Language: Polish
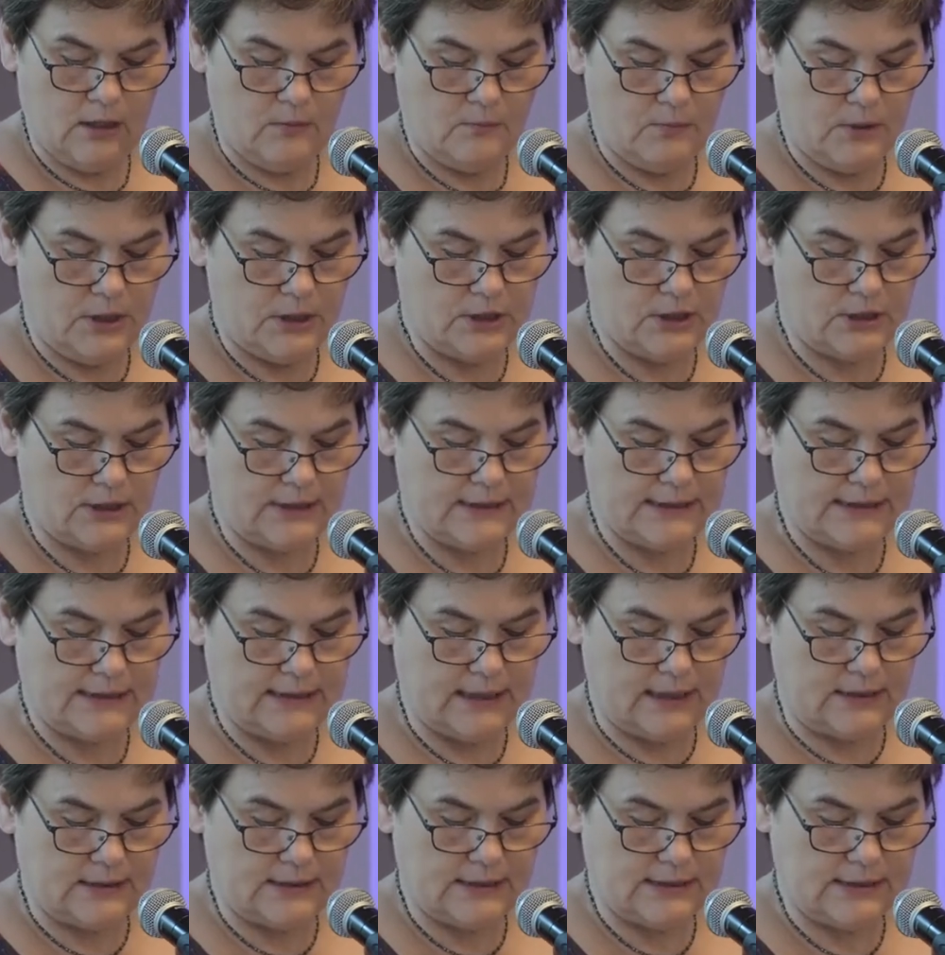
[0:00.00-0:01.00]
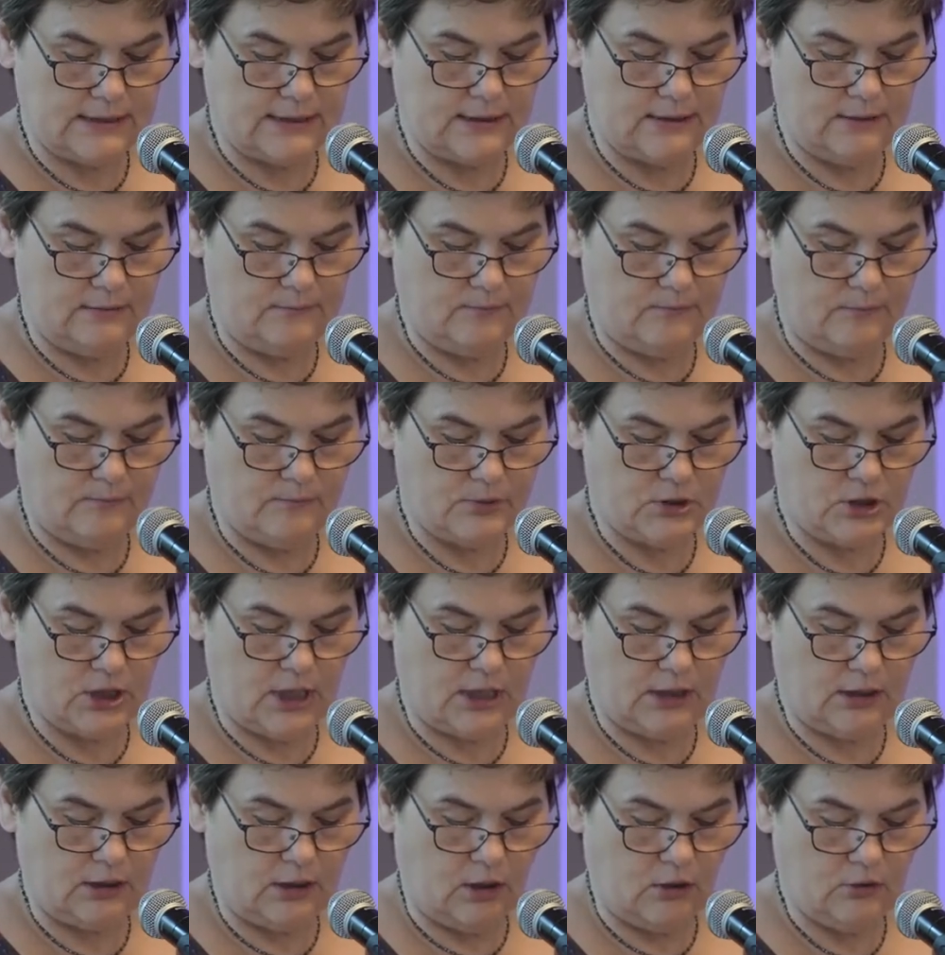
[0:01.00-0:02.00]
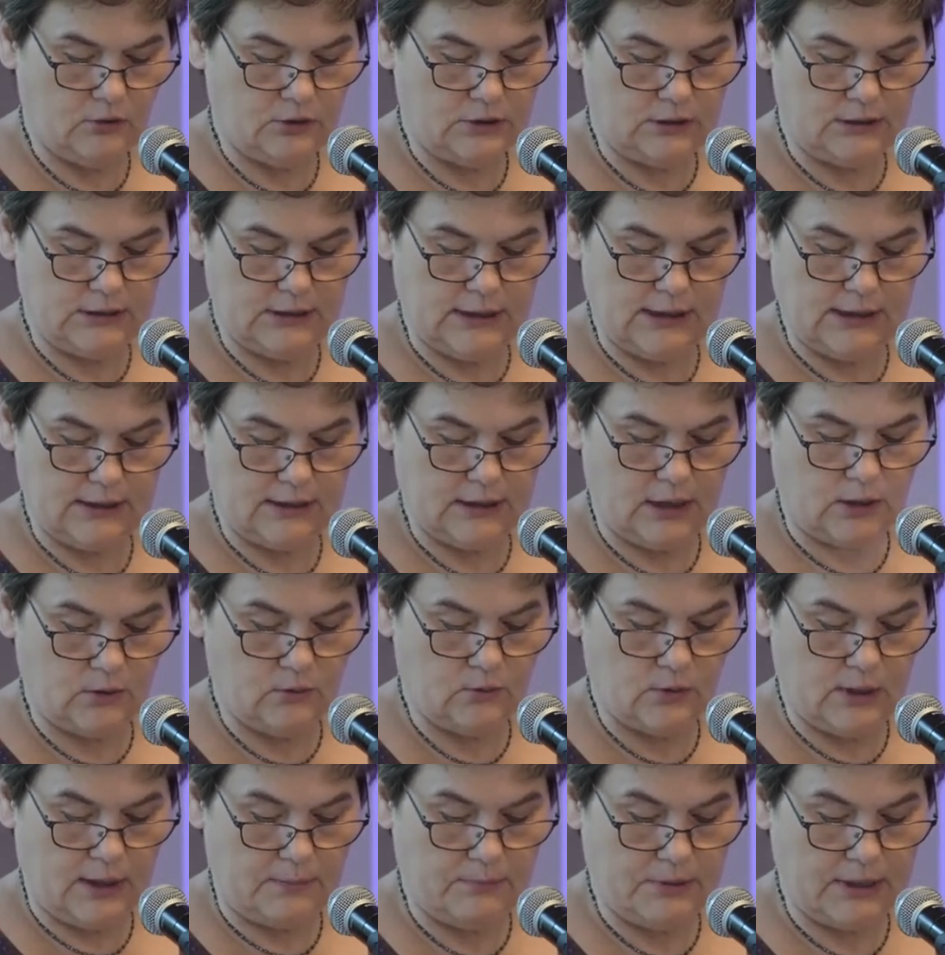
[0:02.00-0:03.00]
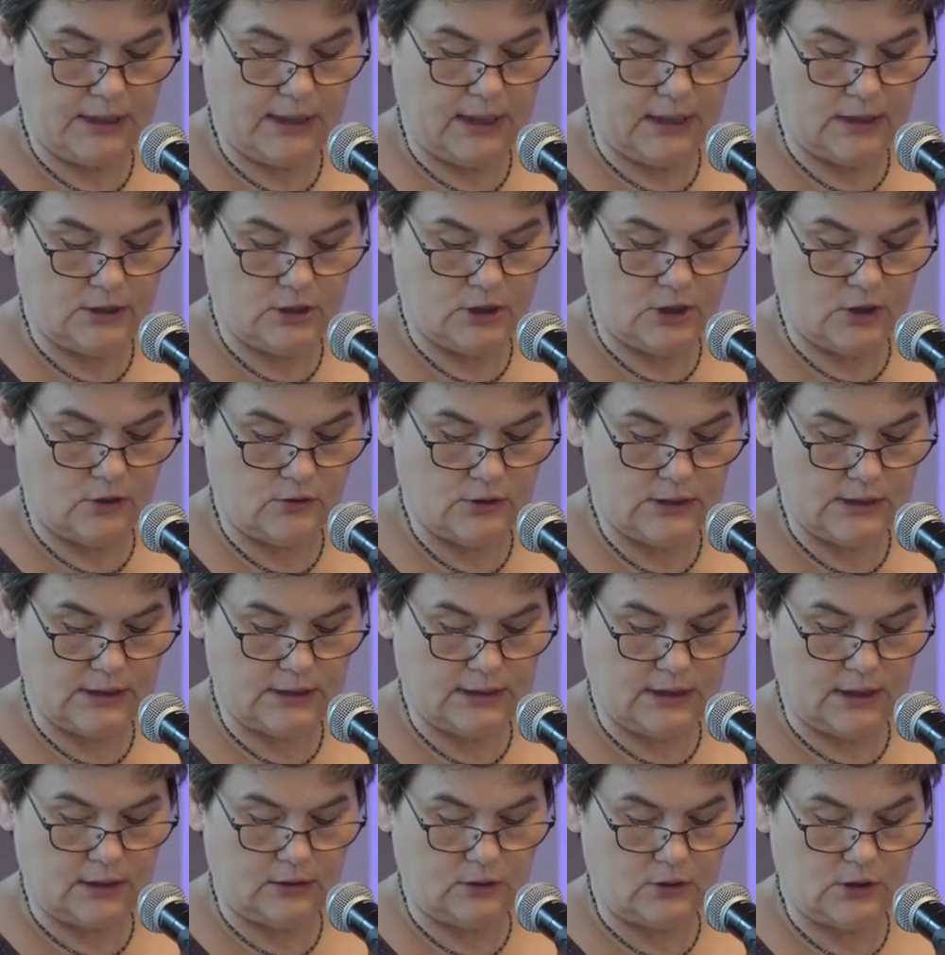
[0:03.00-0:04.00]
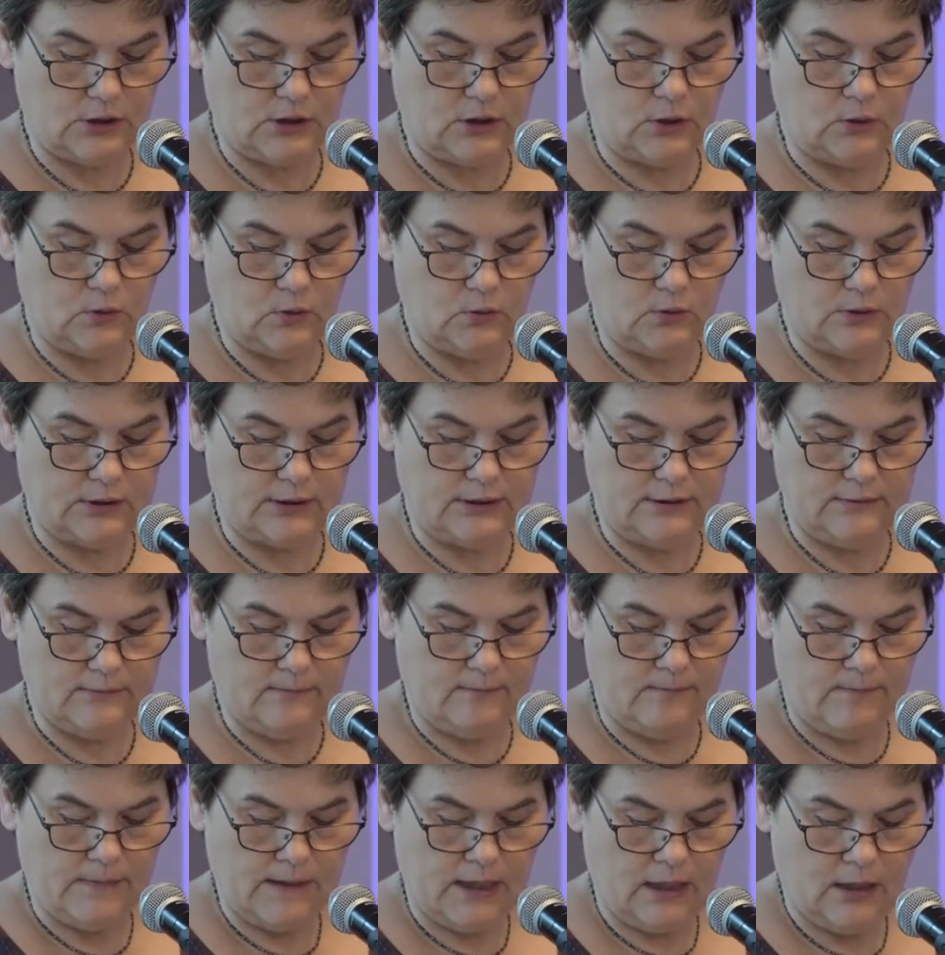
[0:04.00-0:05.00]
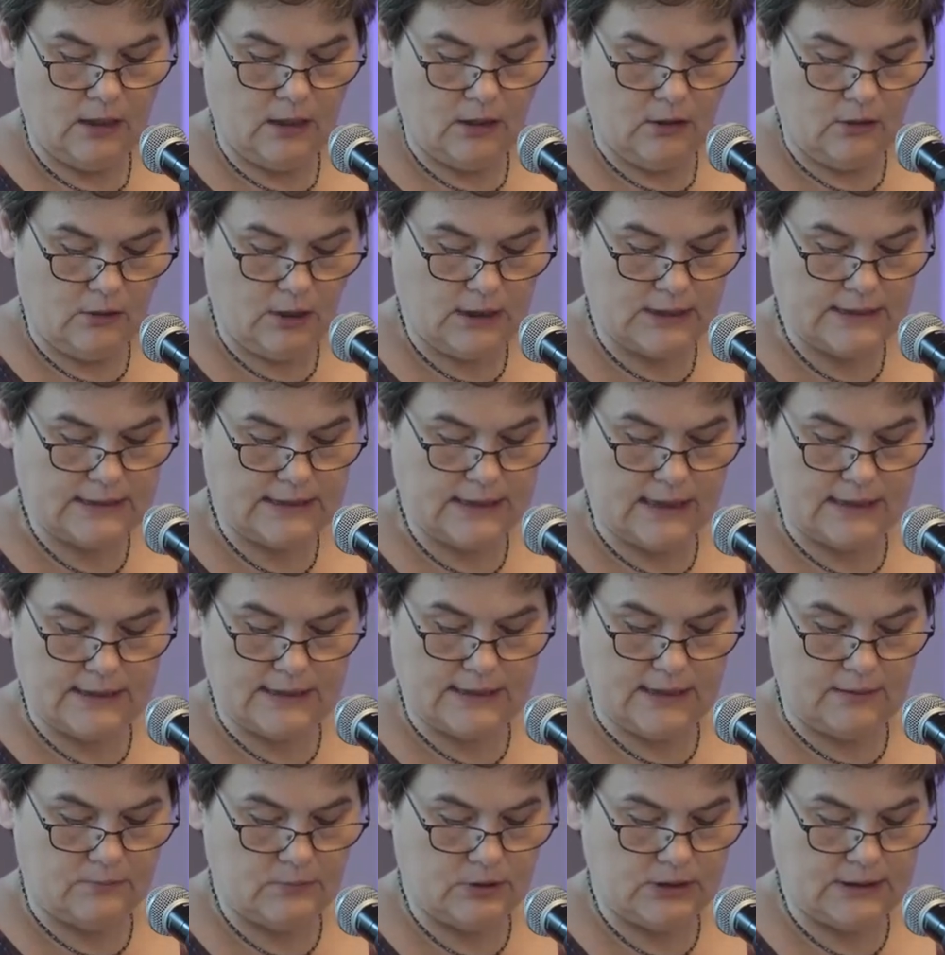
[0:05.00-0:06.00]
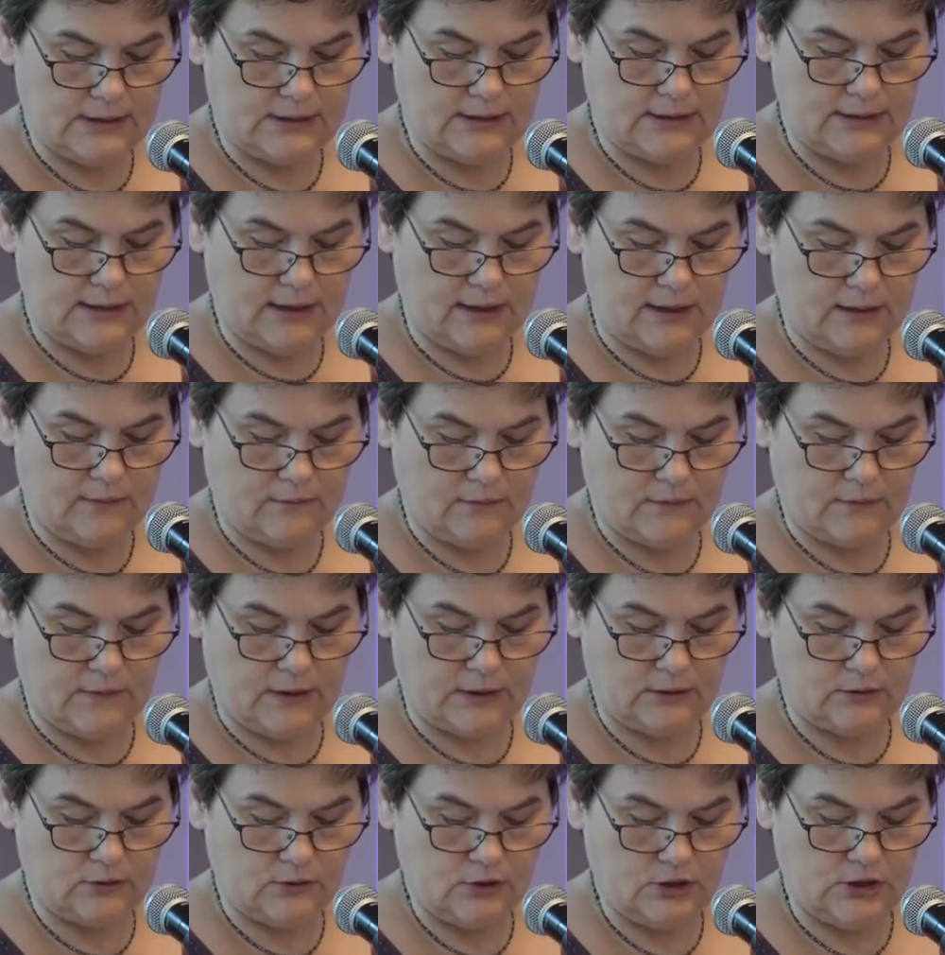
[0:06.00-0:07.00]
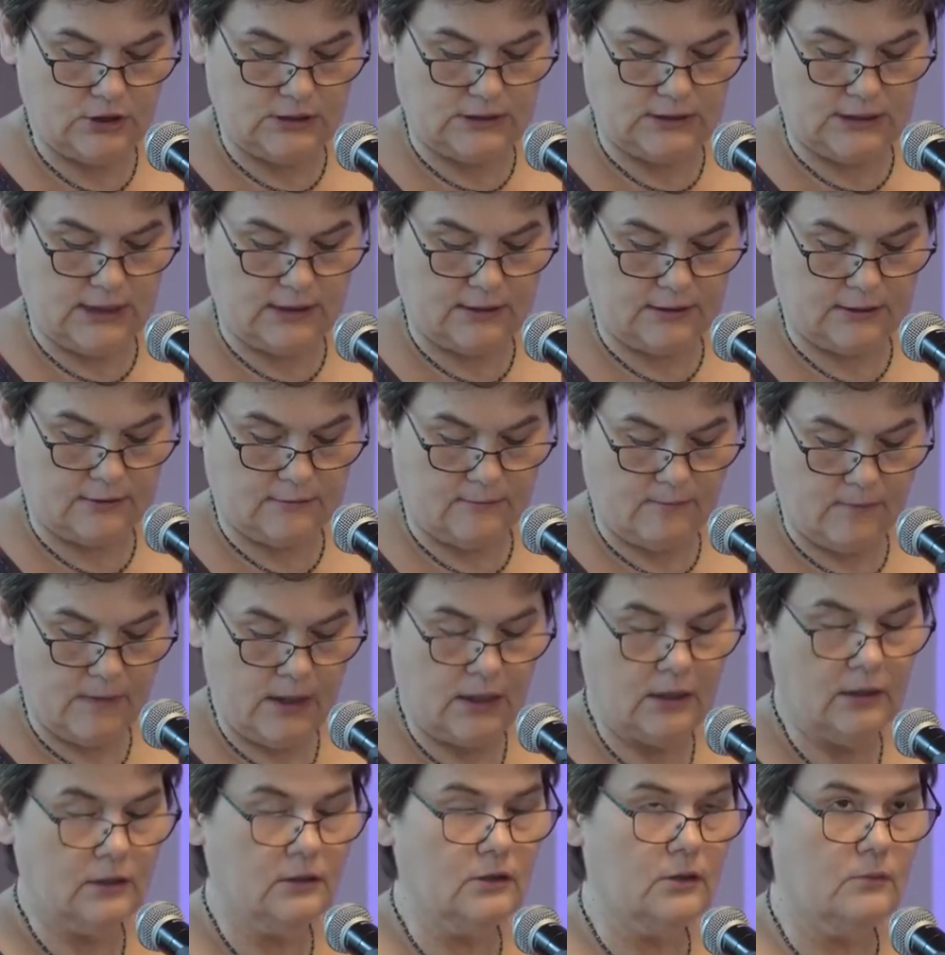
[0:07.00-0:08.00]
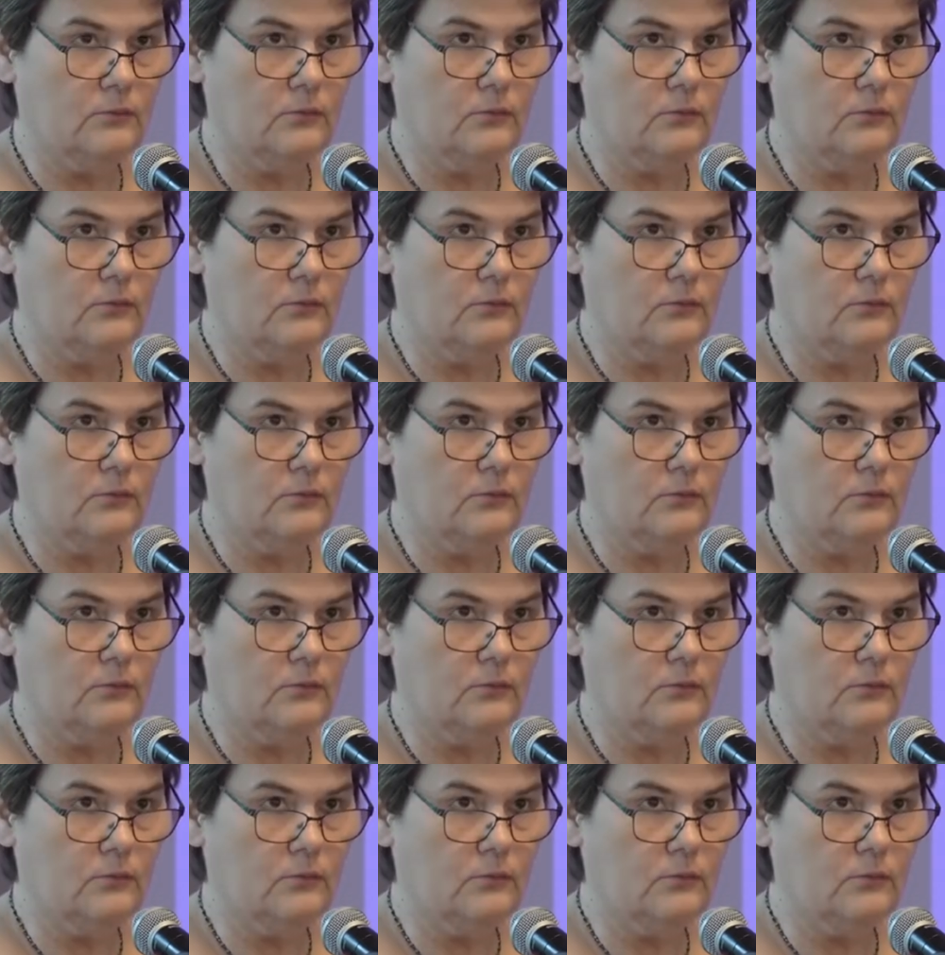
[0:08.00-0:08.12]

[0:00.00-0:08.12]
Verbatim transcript: pięć rezydencji, Brzeg, Otyn, Jelenia Góra, Piekary Śląskie, Tarnowskie Góry oraz stacja misyjna w Twardocicach. No,